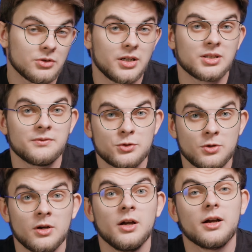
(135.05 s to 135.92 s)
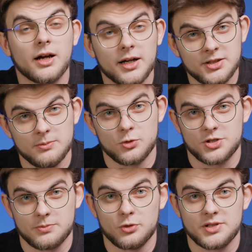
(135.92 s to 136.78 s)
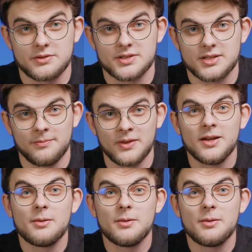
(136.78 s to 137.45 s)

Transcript: на этом все. Картой можно пользоваться.